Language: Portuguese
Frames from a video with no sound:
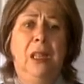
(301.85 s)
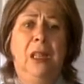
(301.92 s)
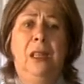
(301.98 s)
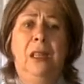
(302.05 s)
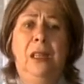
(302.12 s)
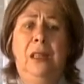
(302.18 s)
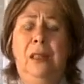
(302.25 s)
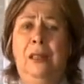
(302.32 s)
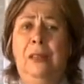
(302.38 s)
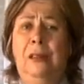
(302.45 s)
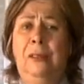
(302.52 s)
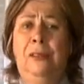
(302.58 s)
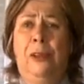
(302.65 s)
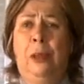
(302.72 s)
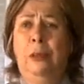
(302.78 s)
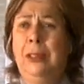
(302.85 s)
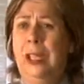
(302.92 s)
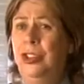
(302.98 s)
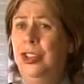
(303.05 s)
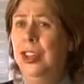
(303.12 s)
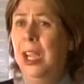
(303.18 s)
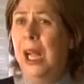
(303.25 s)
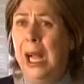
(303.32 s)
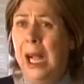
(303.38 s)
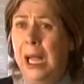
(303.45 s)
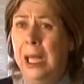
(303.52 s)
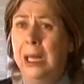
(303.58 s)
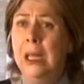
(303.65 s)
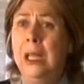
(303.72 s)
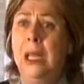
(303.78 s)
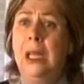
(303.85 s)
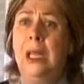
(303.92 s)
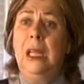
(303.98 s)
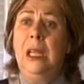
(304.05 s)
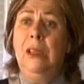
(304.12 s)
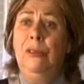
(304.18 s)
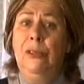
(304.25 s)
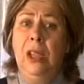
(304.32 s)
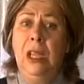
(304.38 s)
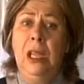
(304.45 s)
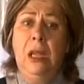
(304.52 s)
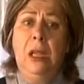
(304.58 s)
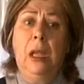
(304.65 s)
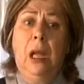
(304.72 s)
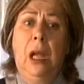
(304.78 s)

uh, falta de ar, enfim.